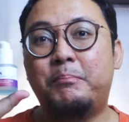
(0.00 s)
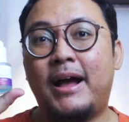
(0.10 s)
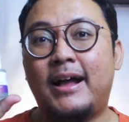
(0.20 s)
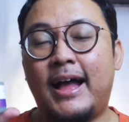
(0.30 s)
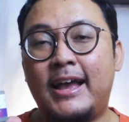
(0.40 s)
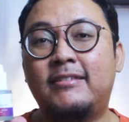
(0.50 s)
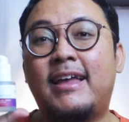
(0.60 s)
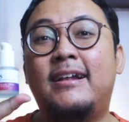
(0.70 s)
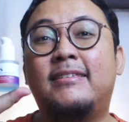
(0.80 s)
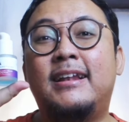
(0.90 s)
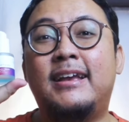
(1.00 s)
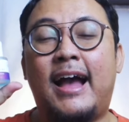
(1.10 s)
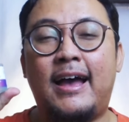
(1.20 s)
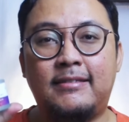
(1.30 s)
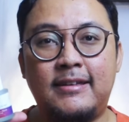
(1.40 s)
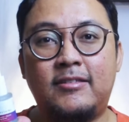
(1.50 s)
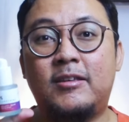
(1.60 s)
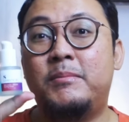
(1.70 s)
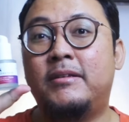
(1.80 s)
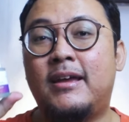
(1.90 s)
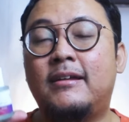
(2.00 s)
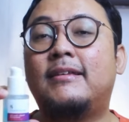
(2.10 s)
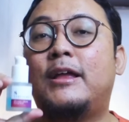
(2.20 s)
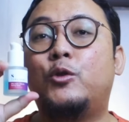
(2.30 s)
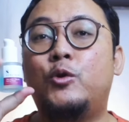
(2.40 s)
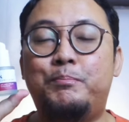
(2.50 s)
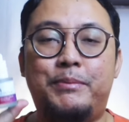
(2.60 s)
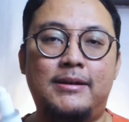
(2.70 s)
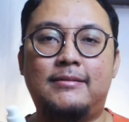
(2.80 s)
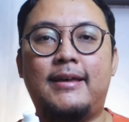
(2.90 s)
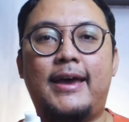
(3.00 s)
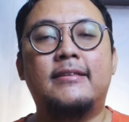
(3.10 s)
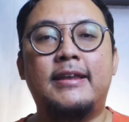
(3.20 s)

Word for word: pakai salicylic acid sebesar 1%.